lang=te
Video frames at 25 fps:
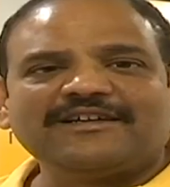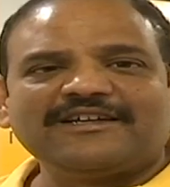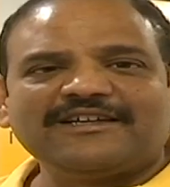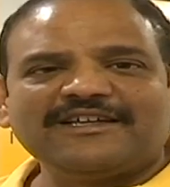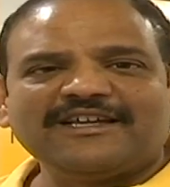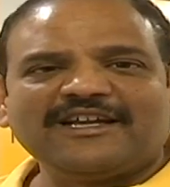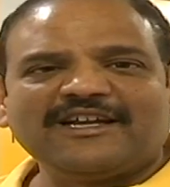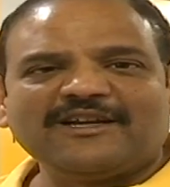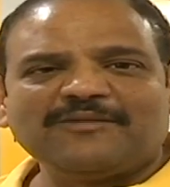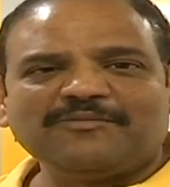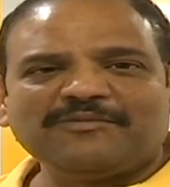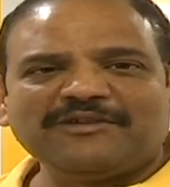
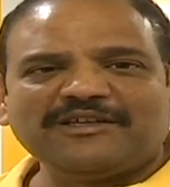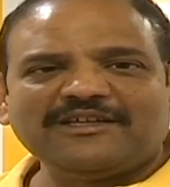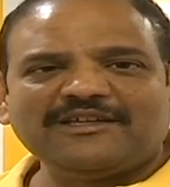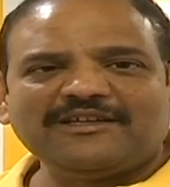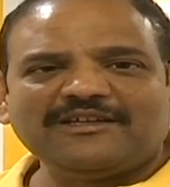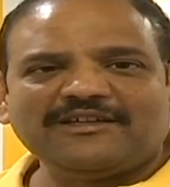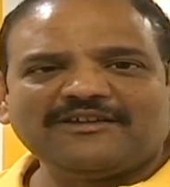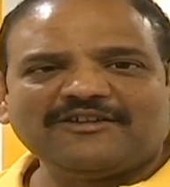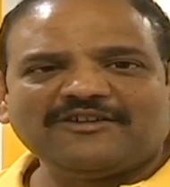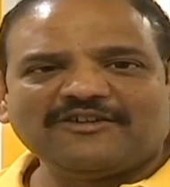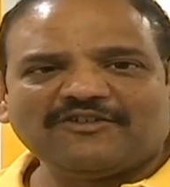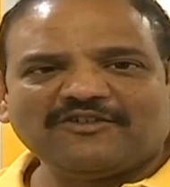రియల్మీ
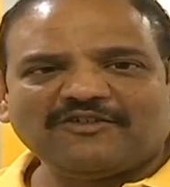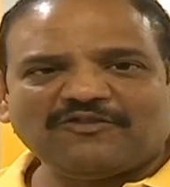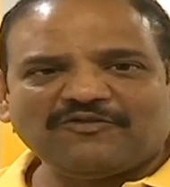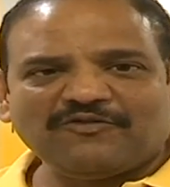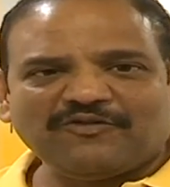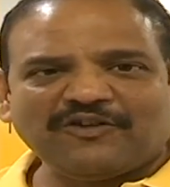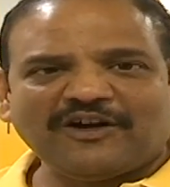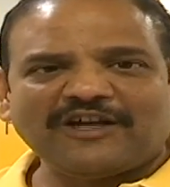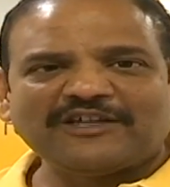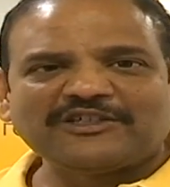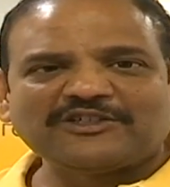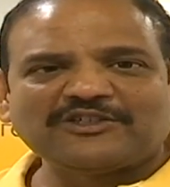
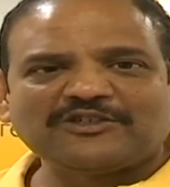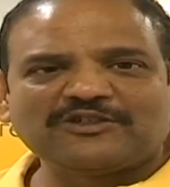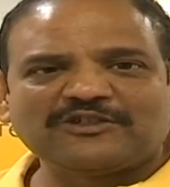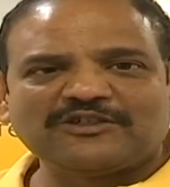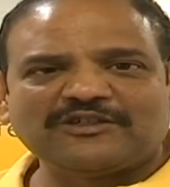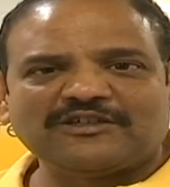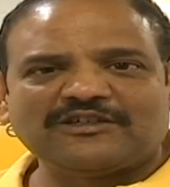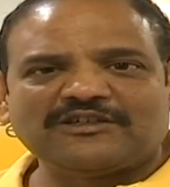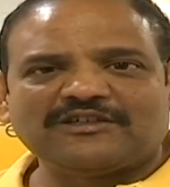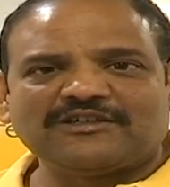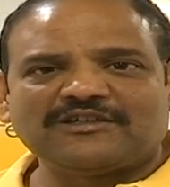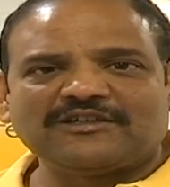ఫాస్ట్
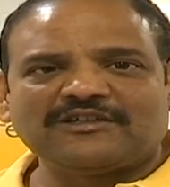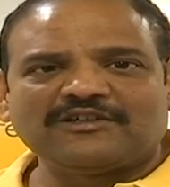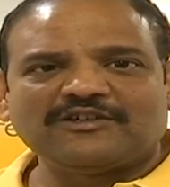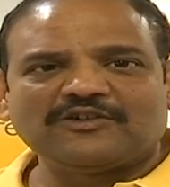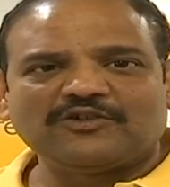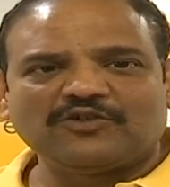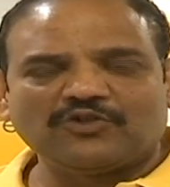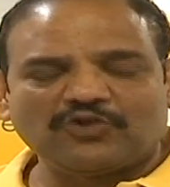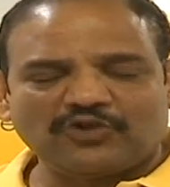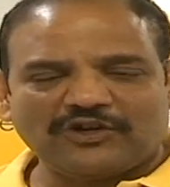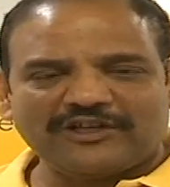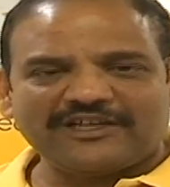
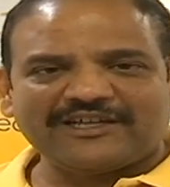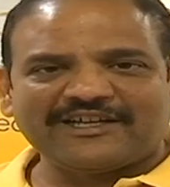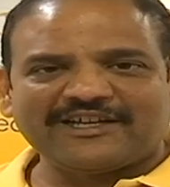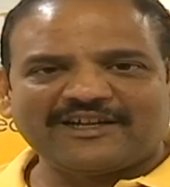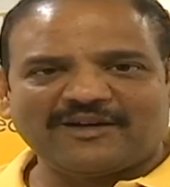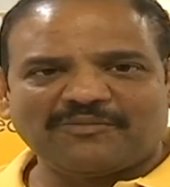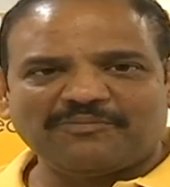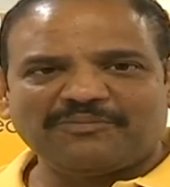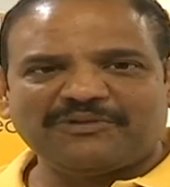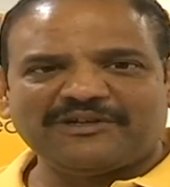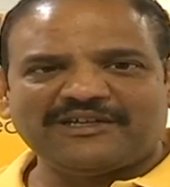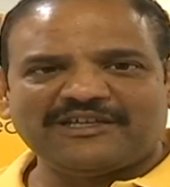గ్రోయింగ్
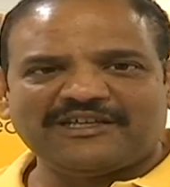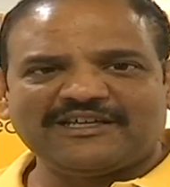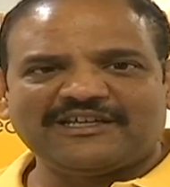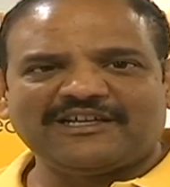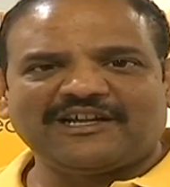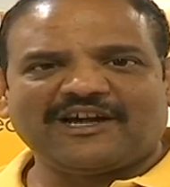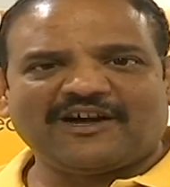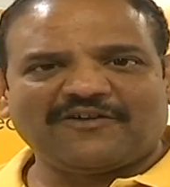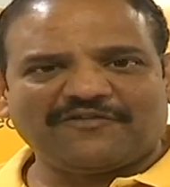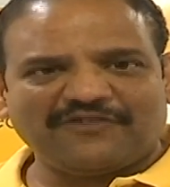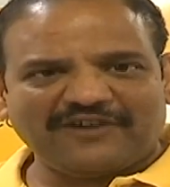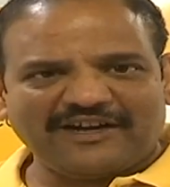కంపెనీ
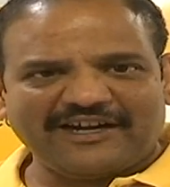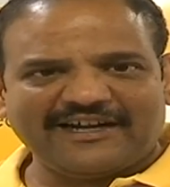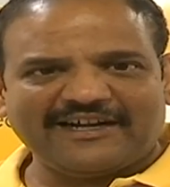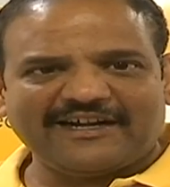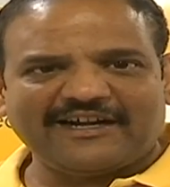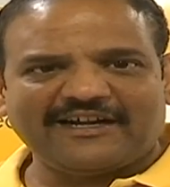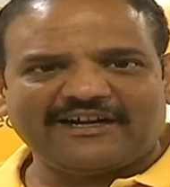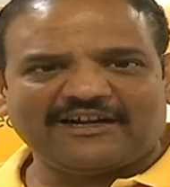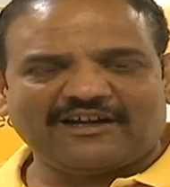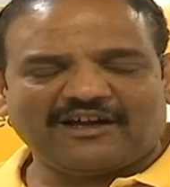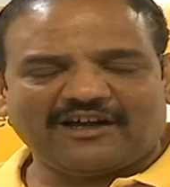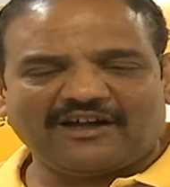ఇన్ ఆఫ్లైన్
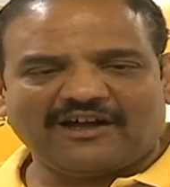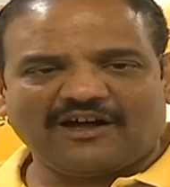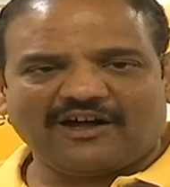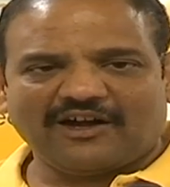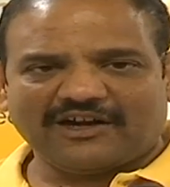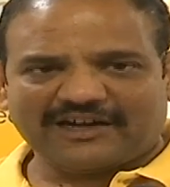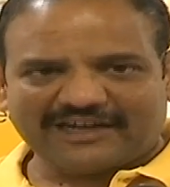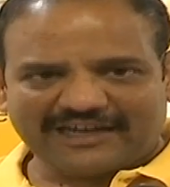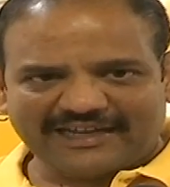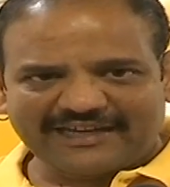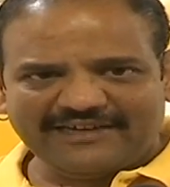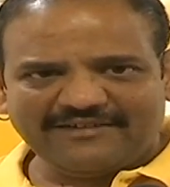అండ్
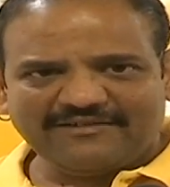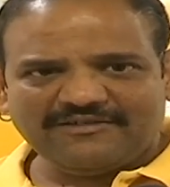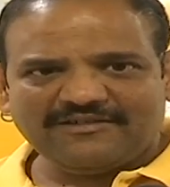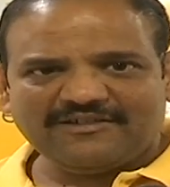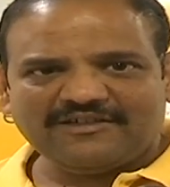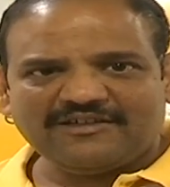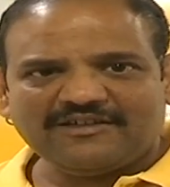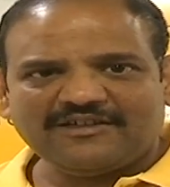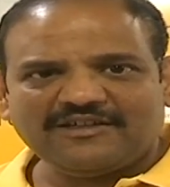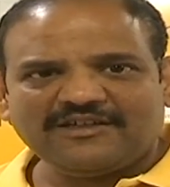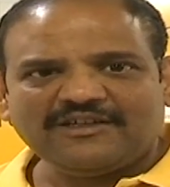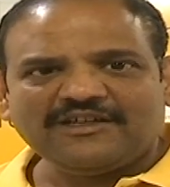ఆన్లైన్
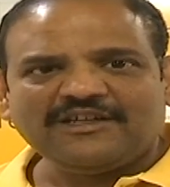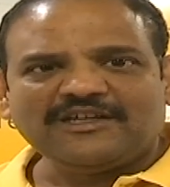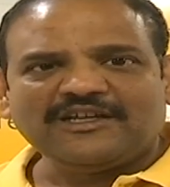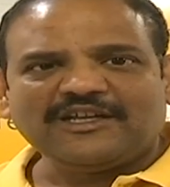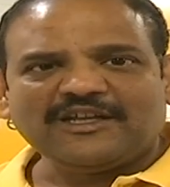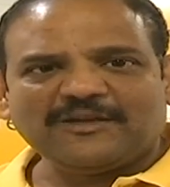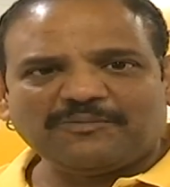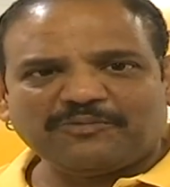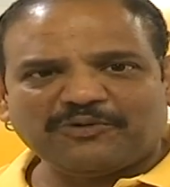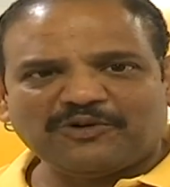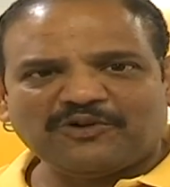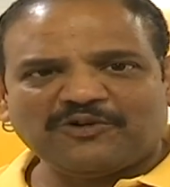
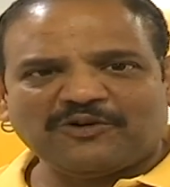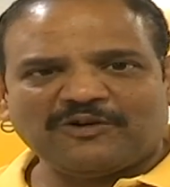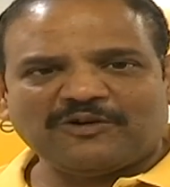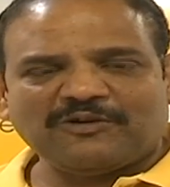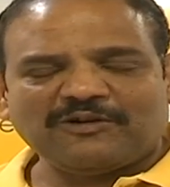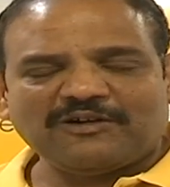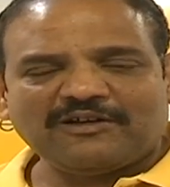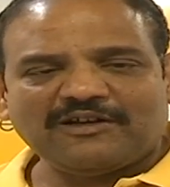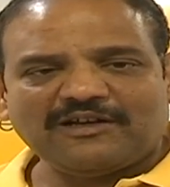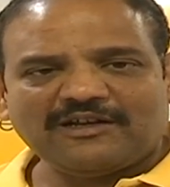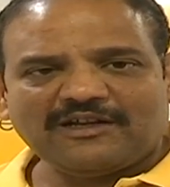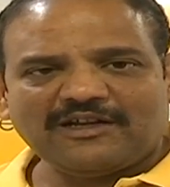ఇప్పుడు
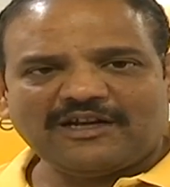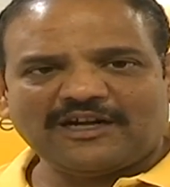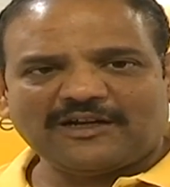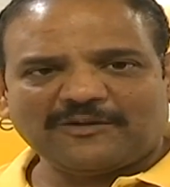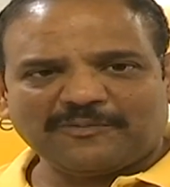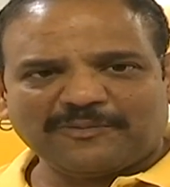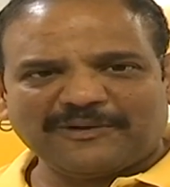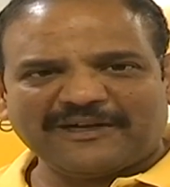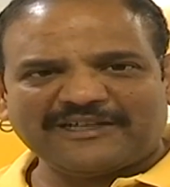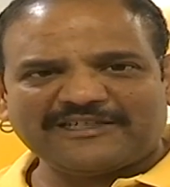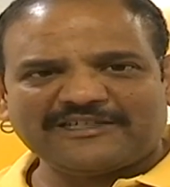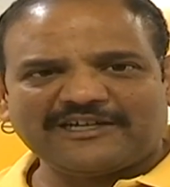ఎట్
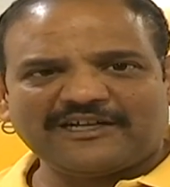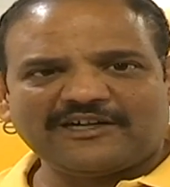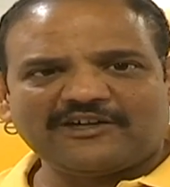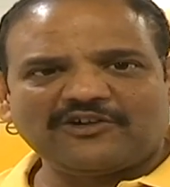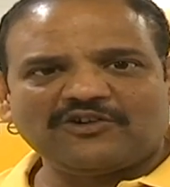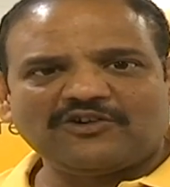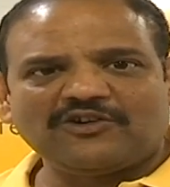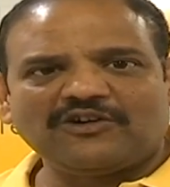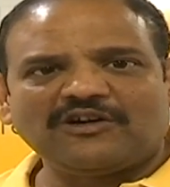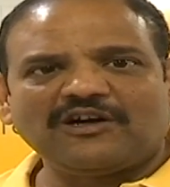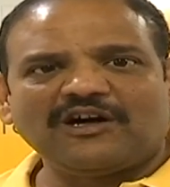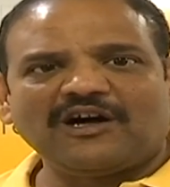
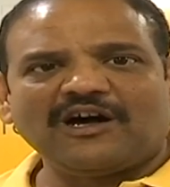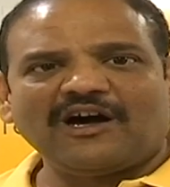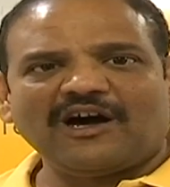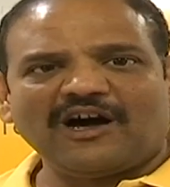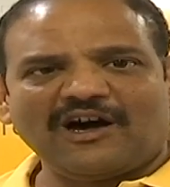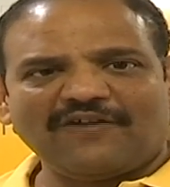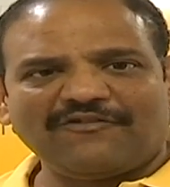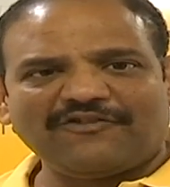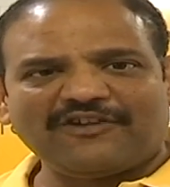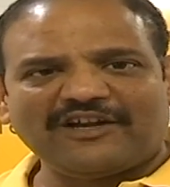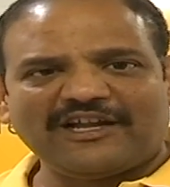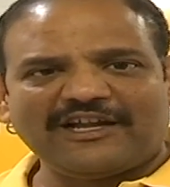ప్రజెంట్లో
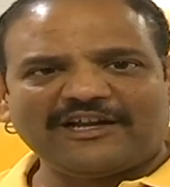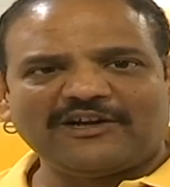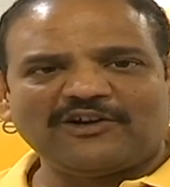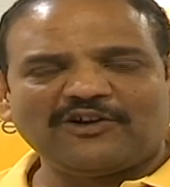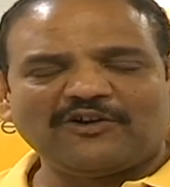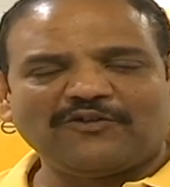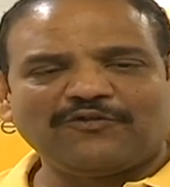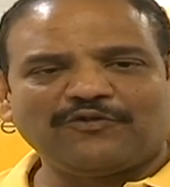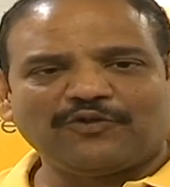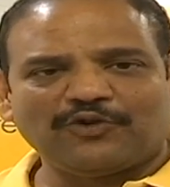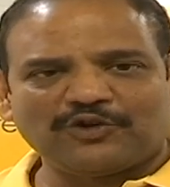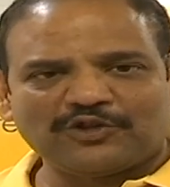
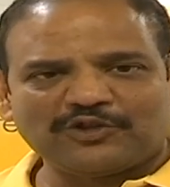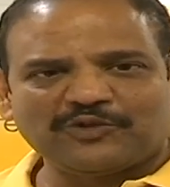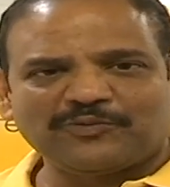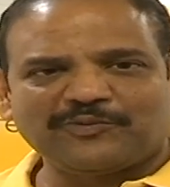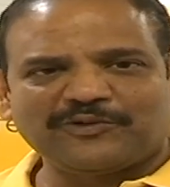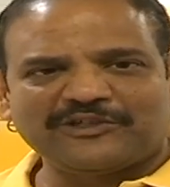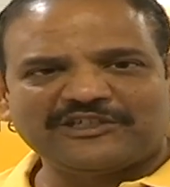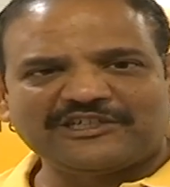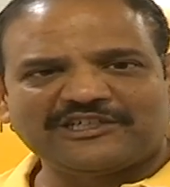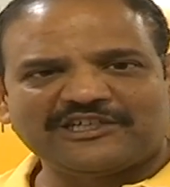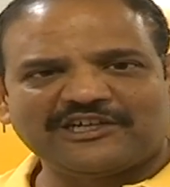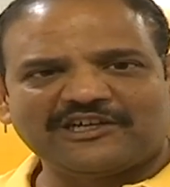ఆఫ్లైన్లో ఫోర్త్
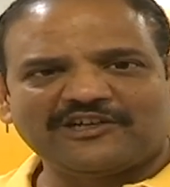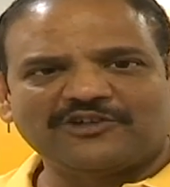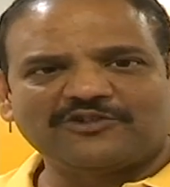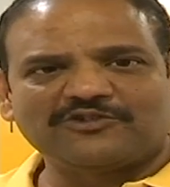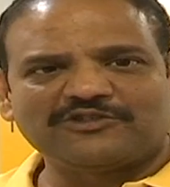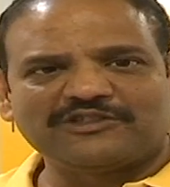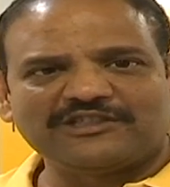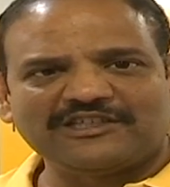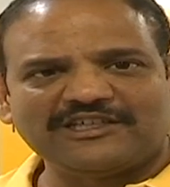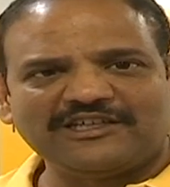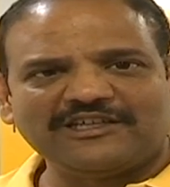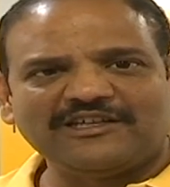పొజిషన్లో
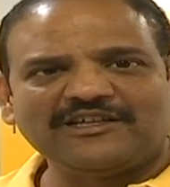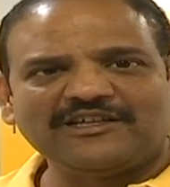ఉంది